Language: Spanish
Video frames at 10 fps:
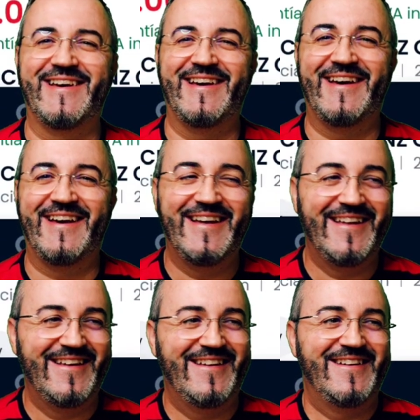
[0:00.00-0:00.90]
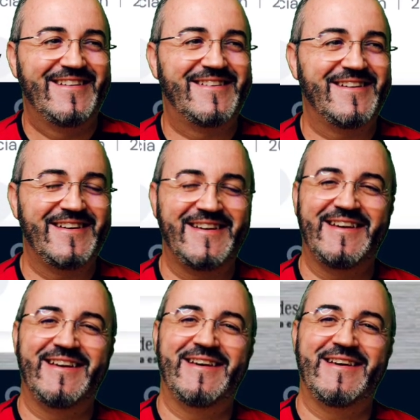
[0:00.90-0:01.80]
de
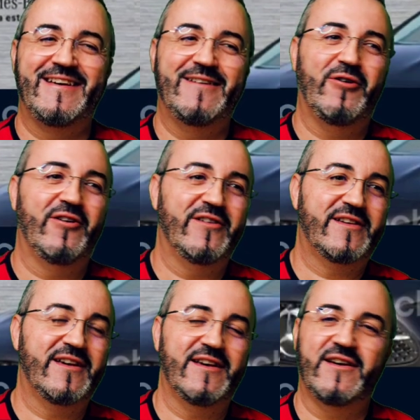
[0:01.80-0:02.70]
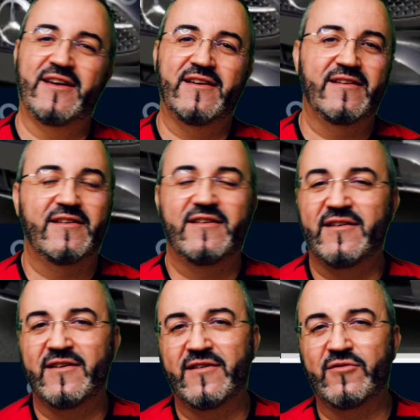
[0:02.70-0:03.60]
si, bueno, es que
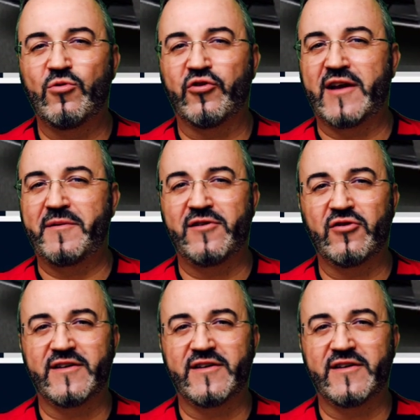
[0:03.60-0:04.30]
tú no sabes